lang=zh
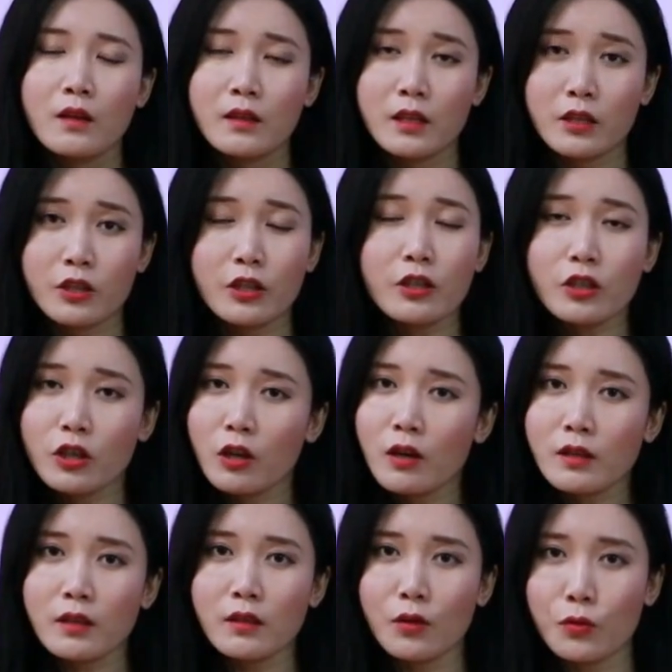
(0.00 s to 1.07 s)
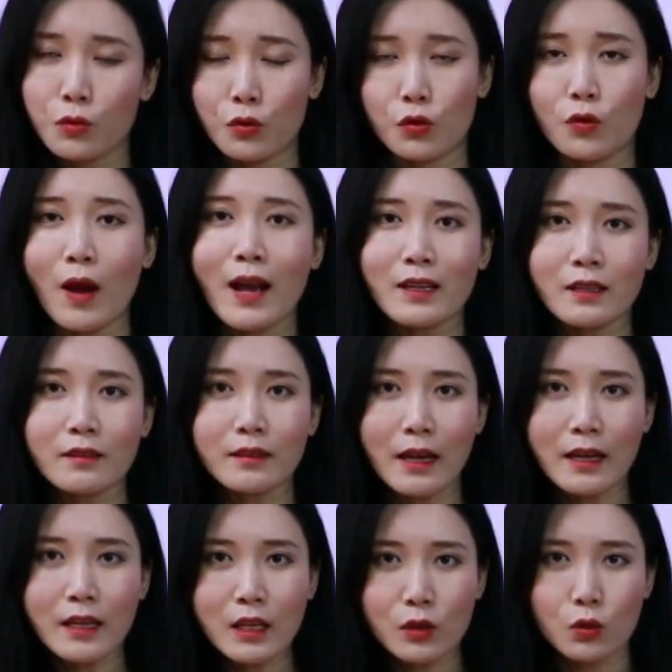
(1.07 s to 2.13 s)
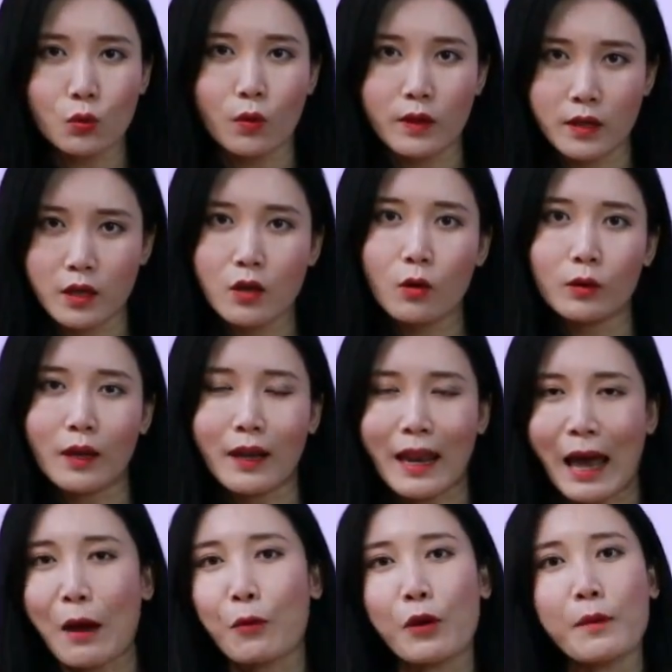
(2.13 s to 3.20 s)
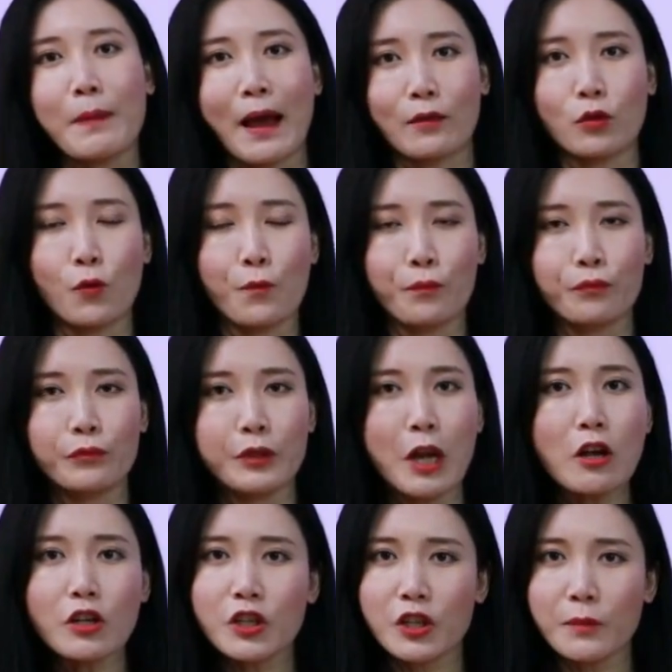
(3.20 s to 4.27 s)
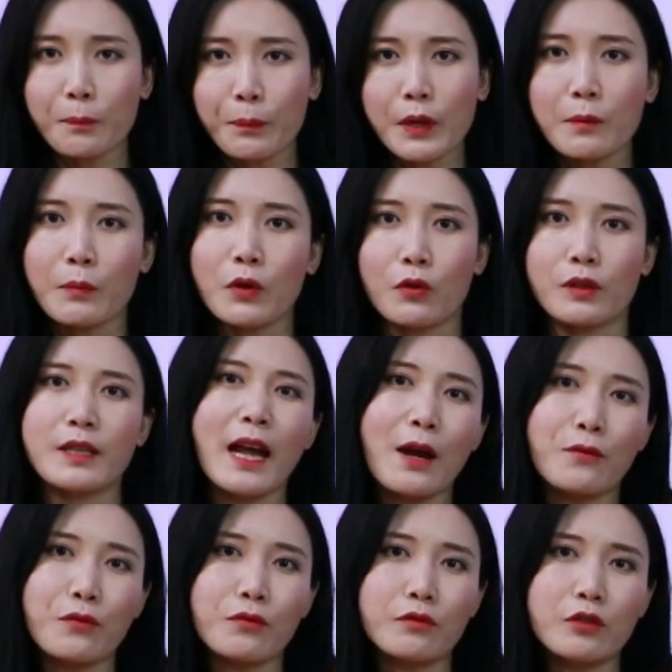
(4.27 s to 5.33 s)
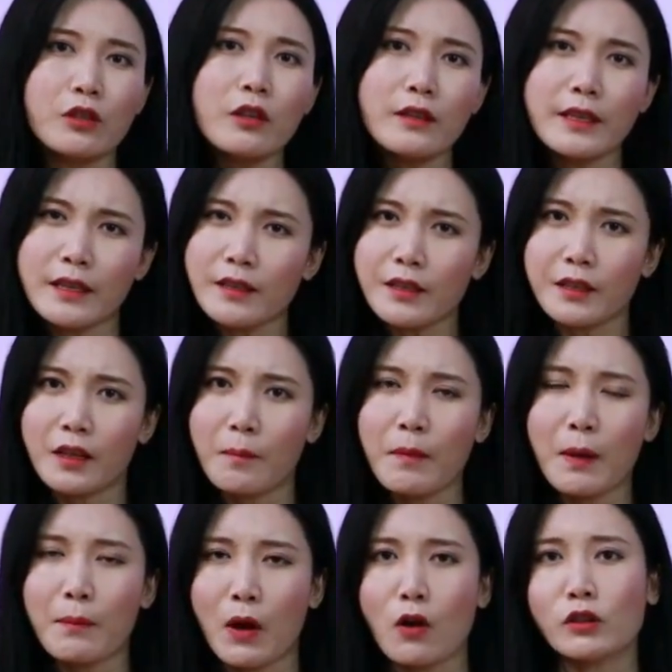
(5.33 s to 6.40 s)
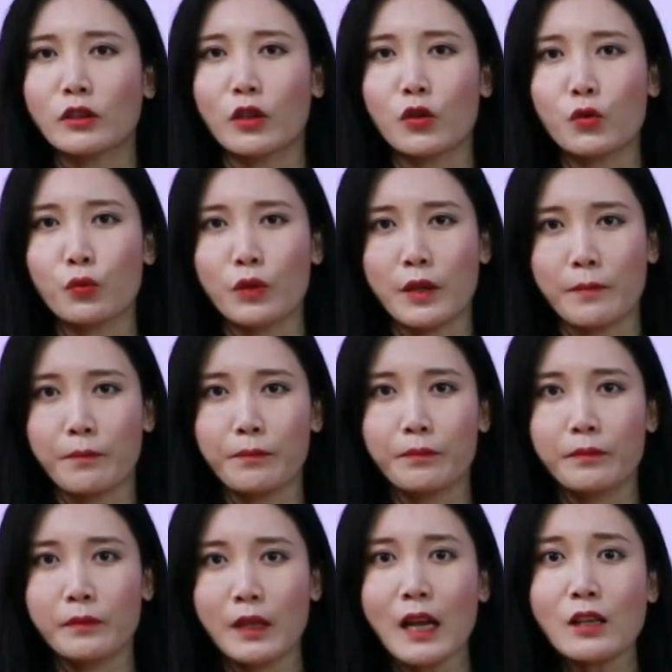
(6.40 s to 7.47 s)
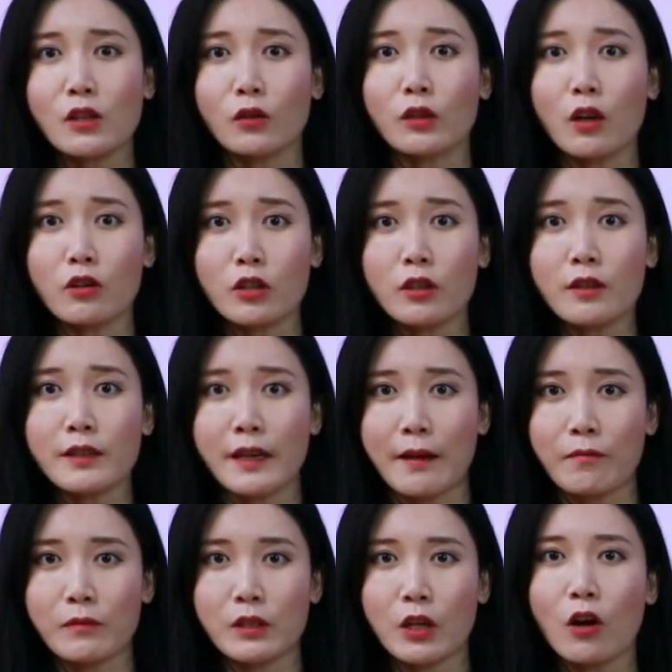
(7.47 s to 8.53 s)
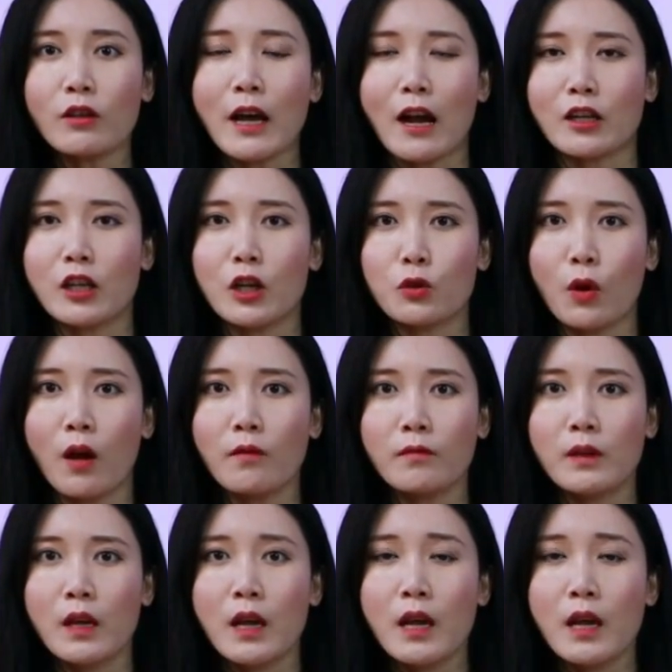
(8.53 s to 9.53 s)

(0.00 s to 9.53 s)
此时，车子的雨刷正在一左一右的来回摆动。当时并没有下雨，这引起了慢跑者的注意。他走到车前敲打车窗，